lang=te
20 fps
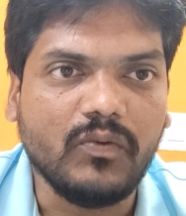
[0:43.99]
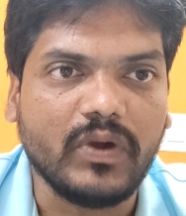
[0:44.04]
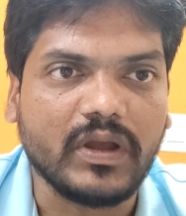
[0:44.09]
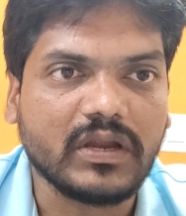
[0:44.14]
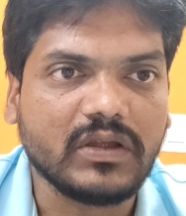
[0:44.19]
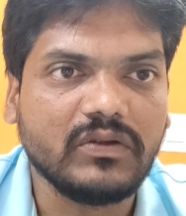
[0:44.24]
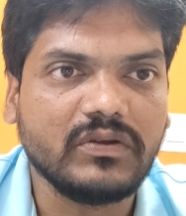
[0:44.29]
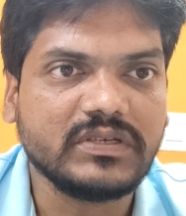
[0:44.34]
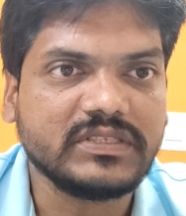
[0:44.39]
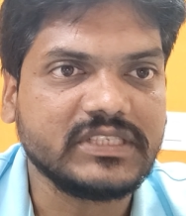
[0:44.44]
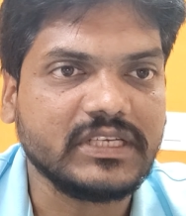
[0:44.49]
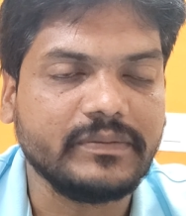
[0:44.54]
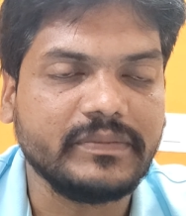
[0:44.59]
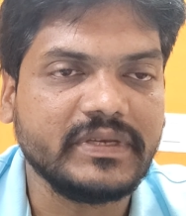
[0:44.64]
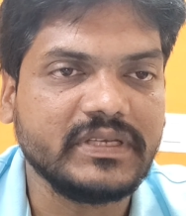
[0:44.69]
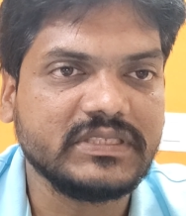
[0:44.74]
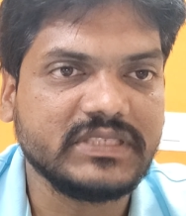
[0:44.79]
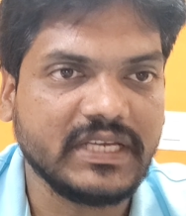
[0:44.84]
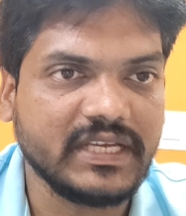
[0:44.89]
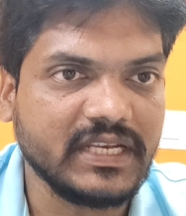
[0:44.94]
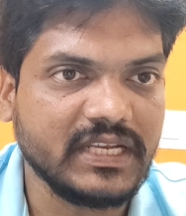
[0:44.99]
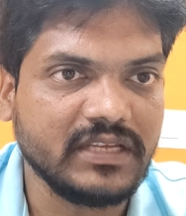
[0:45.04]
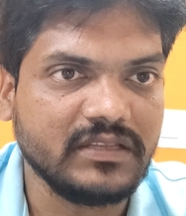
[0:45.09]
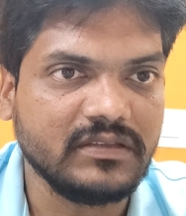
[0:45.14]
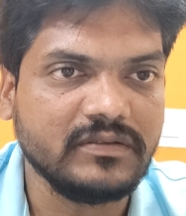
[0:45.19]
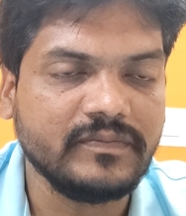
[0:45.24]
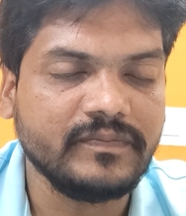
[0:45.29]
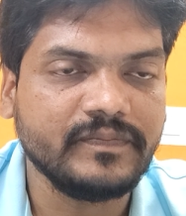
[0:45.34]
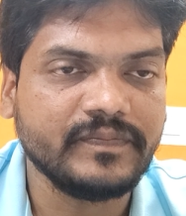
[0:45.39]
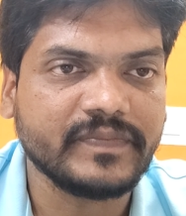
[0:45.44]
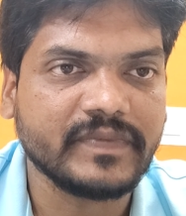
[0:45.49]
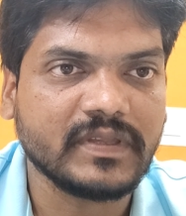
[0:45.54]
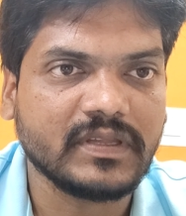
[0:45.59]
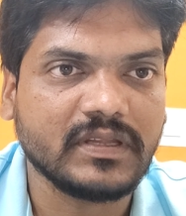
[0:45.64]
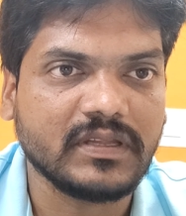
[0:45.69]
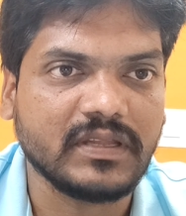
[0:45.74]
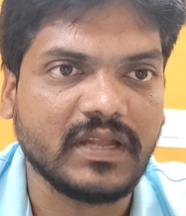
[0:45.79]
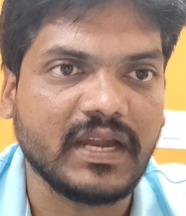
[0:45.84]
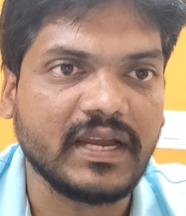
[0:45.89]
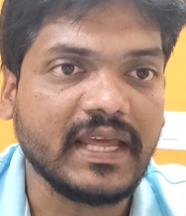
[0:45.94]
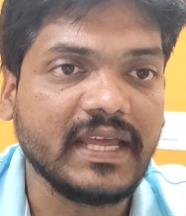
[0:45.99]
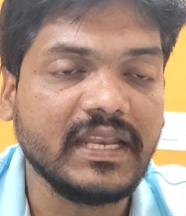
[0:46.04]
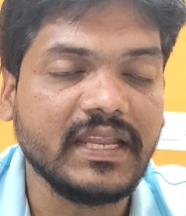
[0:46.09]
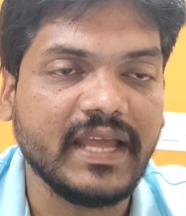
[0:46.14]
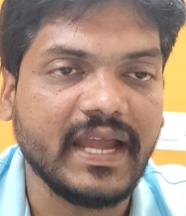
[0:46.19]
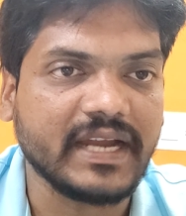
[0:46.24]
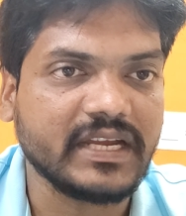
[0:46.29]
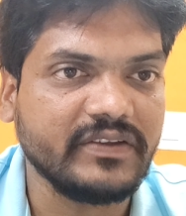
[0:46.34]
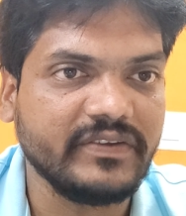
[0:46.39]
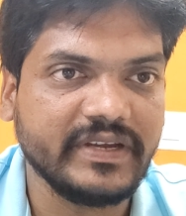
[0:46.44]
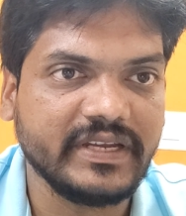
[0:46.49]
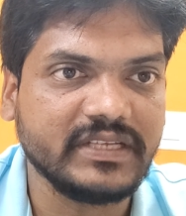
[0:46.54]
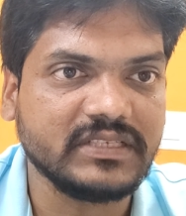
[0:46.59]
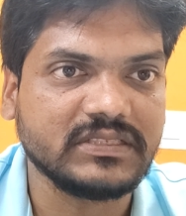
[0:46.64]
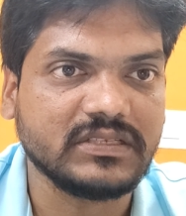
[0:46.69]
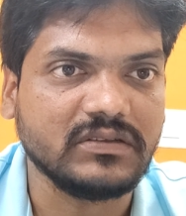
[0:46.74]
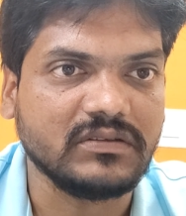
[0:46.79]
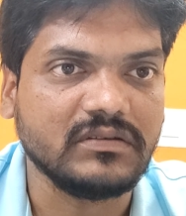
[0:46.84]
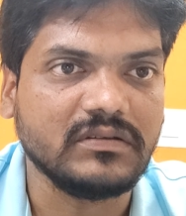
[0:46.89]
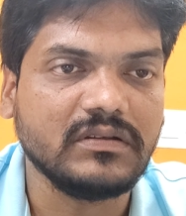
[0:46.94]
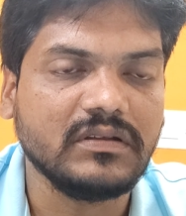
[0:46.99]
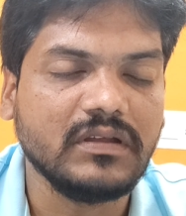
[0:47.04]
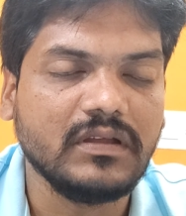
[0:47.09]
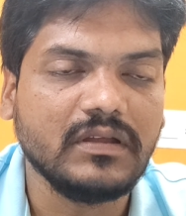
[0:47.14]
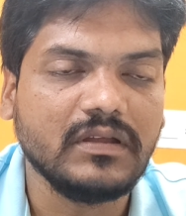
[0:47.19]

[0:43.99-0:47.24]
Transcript: వర్కౌట్స్ ఏమీ చేయలేదు నా డైలీ యాక్టివిటీస్లో